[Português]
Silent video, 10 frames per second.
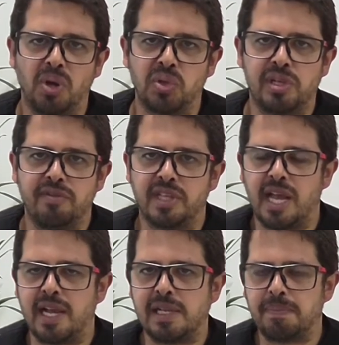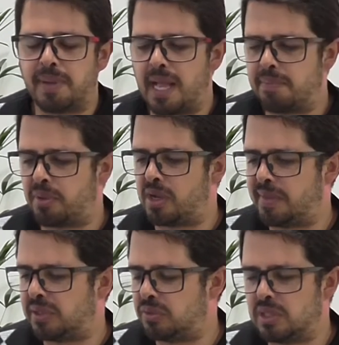produtividade para
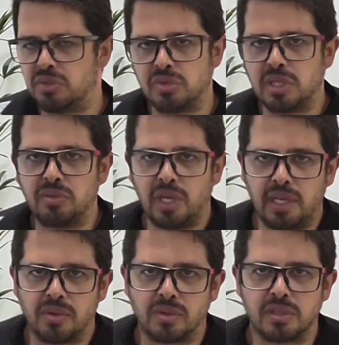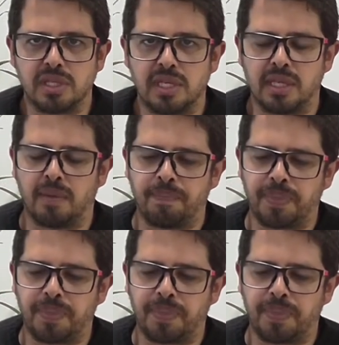programadores usando Linux aí, tá?